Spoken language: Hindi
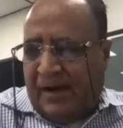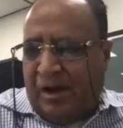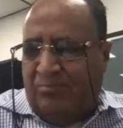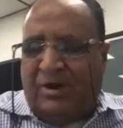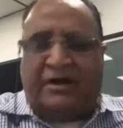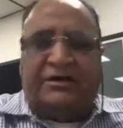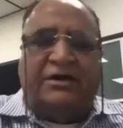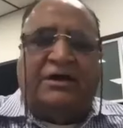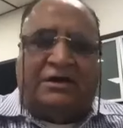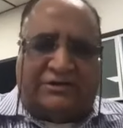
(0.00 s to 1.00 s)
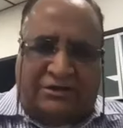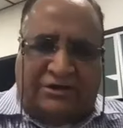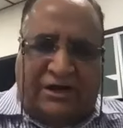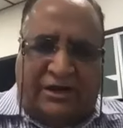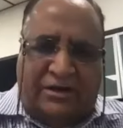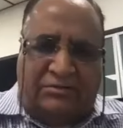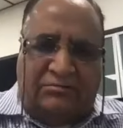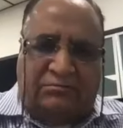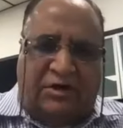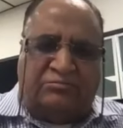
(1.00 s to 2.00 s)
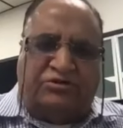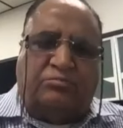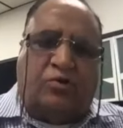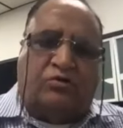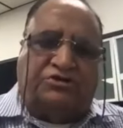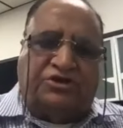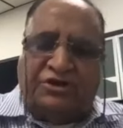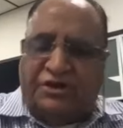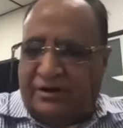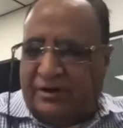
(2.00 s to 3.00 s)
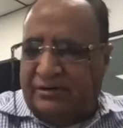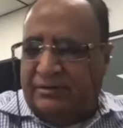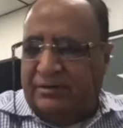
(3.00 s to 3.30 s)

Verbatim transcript: आप पार्टी का असासा हैं हमसे बहुत सीनियर हैं